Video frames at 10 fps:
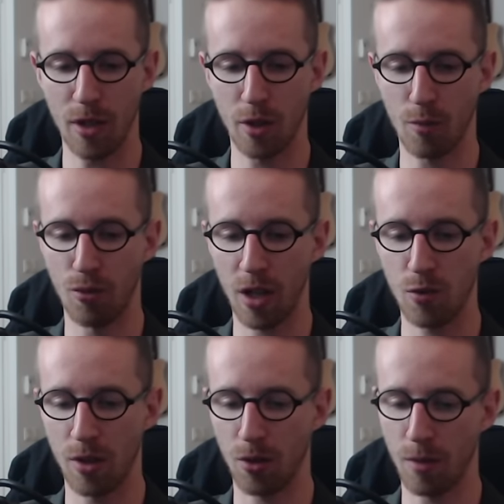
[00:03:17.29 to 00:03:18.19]
les temporis
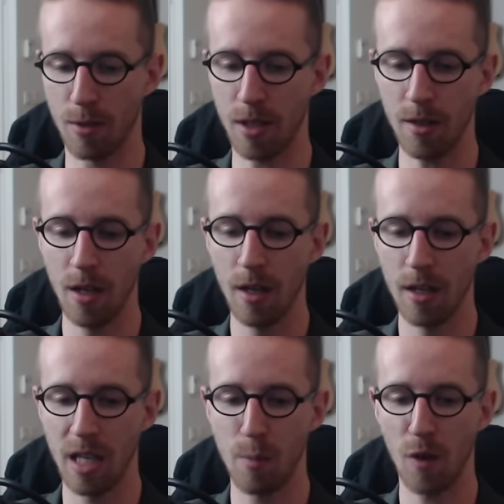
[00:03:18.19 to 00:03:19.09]
ou les trucs comme ça,
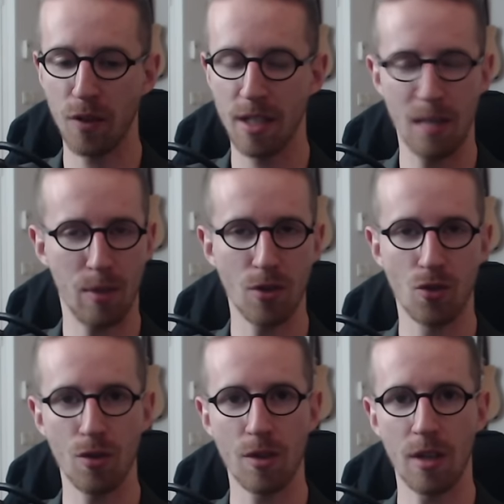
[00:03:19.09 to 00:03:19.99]
ils peuvent tester plein de
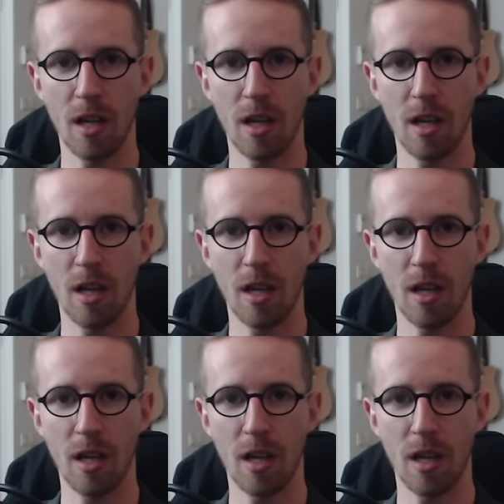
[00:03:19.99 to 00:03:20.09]
choses.